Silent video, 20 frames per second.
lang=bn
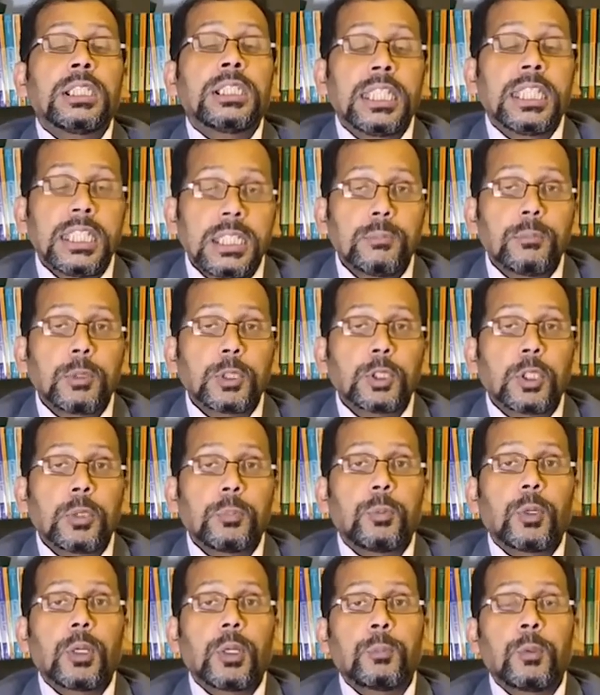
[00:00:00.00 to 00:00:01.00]
তিন বছর
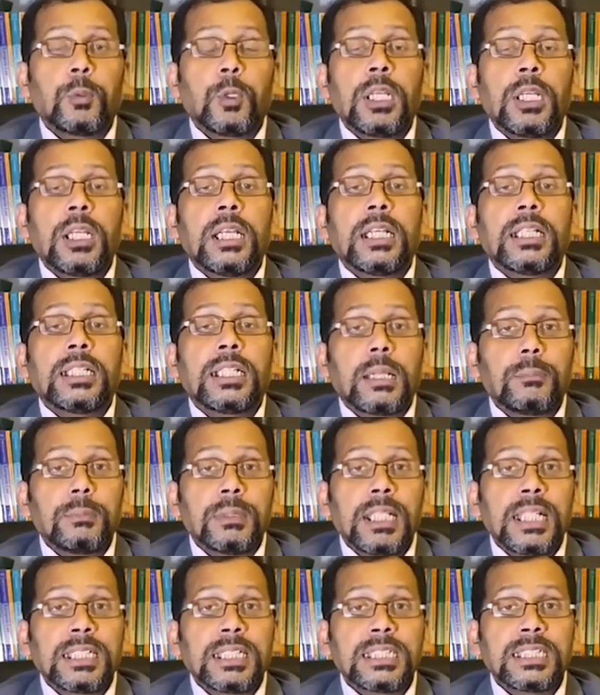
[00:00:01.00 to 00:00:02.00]
পরপর
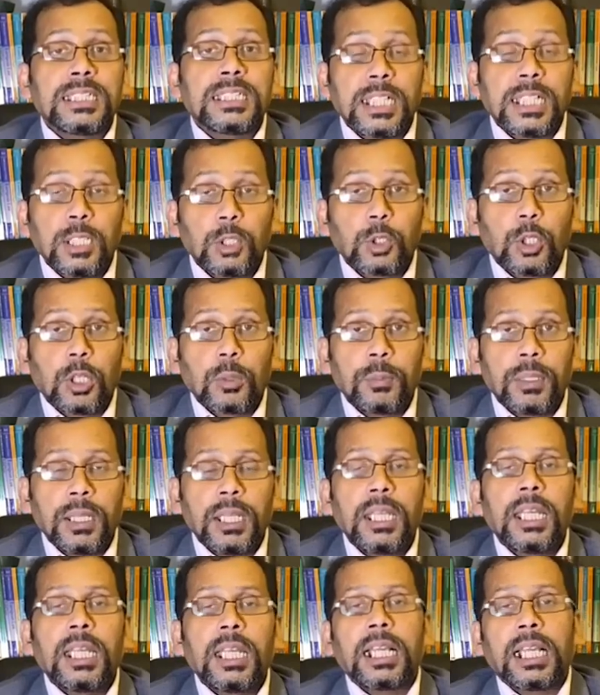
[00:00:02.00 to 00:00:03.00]
ড্রাইভিং লাইসেন্স রিনিউ করবে
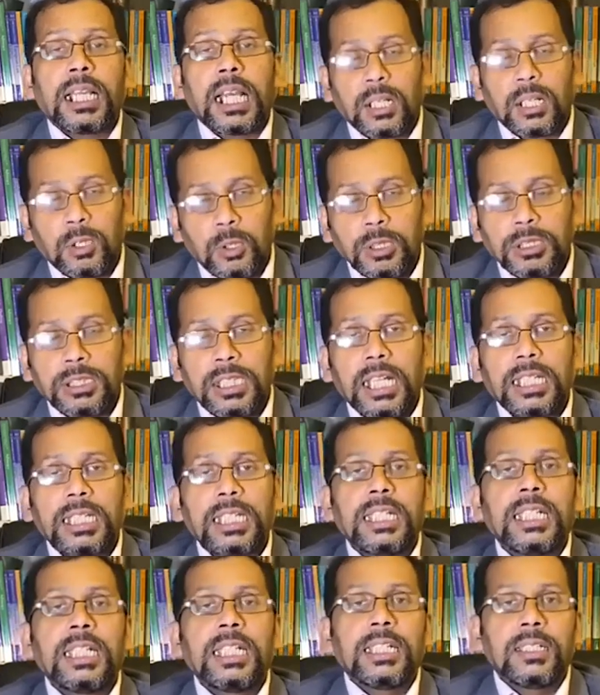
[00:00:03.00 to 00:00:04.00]
কারণ
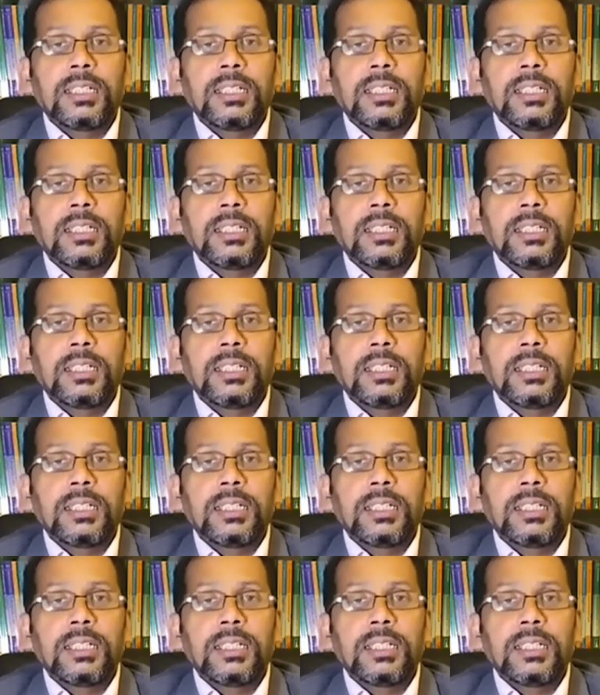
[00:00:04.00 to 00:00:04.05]
তাদের